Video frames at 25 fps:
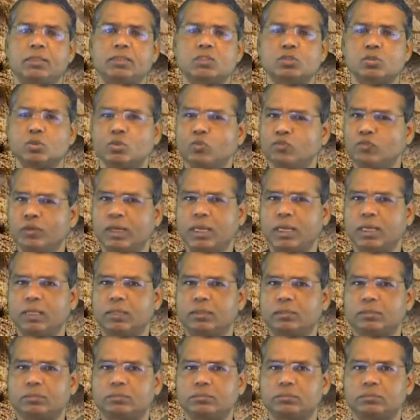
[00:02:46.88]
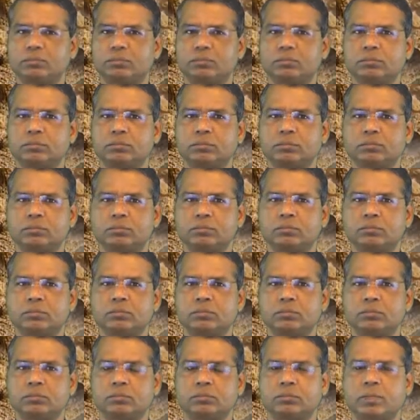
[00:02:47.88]
Zufall.
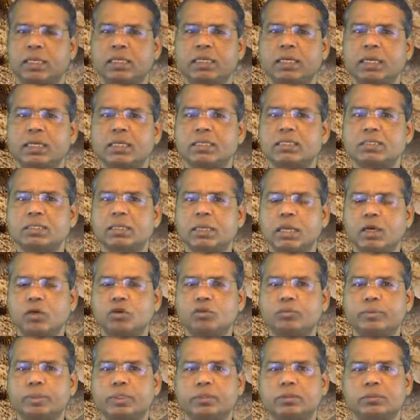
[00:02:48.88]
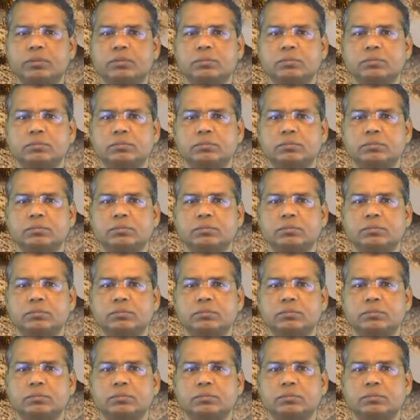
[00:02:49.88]
Man kann nicht glauben.